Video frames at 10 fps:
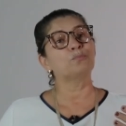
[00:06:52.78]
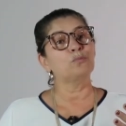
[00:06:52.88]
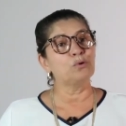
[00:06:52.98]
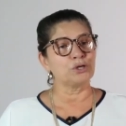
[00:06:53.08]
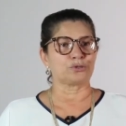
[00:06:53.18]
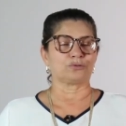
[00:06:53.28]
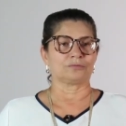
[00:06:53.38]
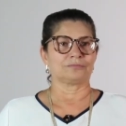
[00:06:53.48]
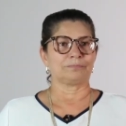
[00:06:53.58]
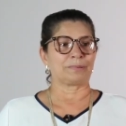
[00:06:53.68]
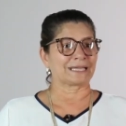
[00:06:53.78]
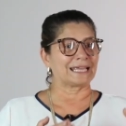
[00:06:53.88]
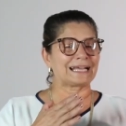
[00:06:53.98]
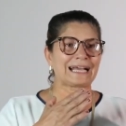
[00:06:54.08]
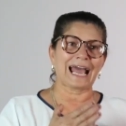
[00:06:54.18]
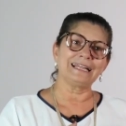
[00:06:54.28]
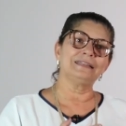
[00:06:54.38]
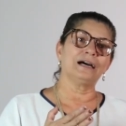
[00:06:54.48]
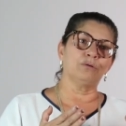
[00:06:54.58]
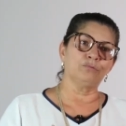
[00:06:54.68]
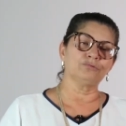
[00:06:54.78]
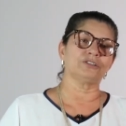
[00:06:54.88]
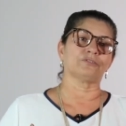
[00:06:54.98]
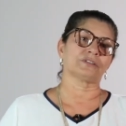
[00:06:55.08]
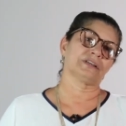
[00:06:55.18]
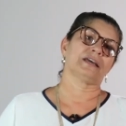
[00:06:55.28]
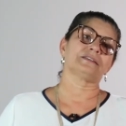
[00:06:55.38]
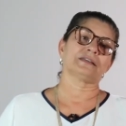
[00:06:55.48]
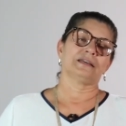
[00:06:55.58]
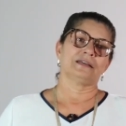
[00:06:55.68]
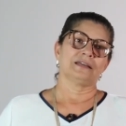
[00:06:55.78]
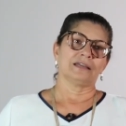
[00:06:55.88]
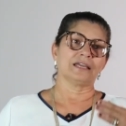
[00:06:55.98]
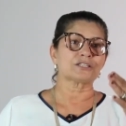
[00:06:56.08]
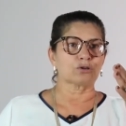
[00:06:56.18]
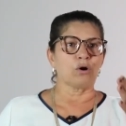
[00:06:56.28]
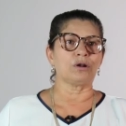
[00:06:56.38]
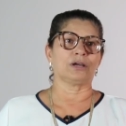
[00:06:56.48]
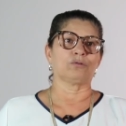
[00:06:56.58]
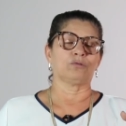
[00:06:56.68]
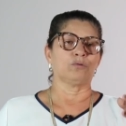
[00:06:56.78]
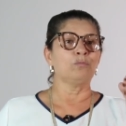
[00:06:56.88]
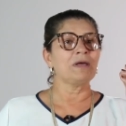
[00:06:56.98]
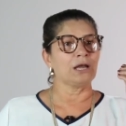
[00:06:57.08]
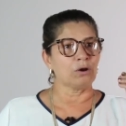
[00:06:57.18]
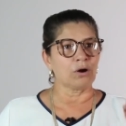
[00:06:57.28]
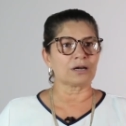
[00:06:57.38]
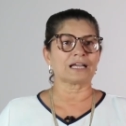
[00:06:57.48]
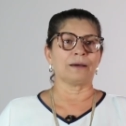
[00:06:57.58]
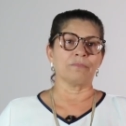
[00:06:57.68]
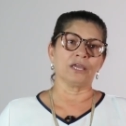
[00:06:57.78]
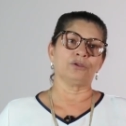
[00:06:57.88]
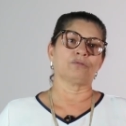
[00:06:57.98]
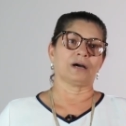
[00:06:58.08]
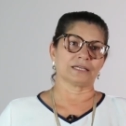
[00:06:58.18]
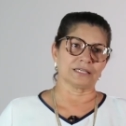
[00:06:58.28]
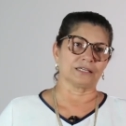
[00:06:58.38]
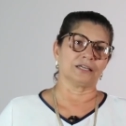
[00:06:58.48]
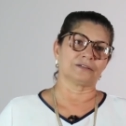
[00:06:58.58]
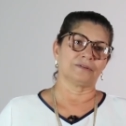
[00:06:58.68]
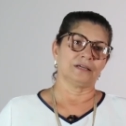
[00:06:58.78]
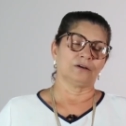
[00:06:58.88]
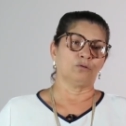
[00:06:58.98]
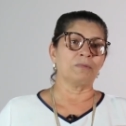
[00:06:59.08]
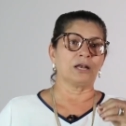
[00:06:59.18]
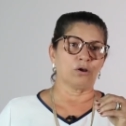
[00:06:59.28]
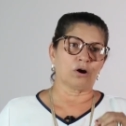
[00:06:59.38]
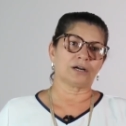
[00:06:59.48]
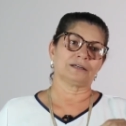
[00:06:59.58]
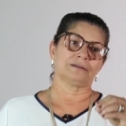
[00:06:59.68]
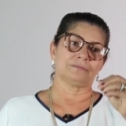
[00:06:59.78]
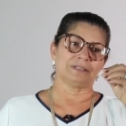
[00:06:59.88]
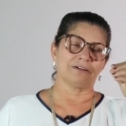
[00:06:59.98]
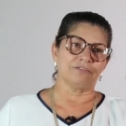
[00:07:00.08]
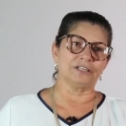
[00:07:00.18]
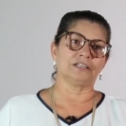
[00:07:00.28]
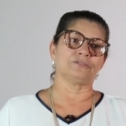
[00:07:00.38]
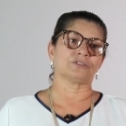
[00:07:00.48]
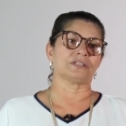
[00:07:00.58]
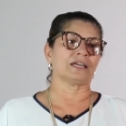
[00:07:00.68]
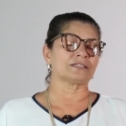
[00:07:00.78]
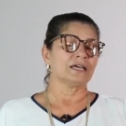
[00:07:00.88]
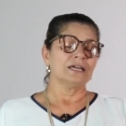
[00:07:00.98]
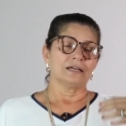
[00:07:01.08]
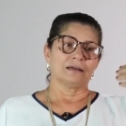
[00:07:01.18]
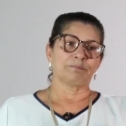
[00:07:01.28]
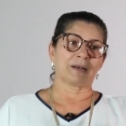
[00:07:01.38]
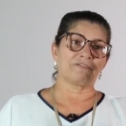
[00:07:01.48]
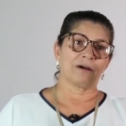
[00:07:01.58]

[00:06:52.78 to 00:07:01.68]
muito para que cada um de vocês escolham o melhor caminho a seguir, o melhor da vida de vocês, para a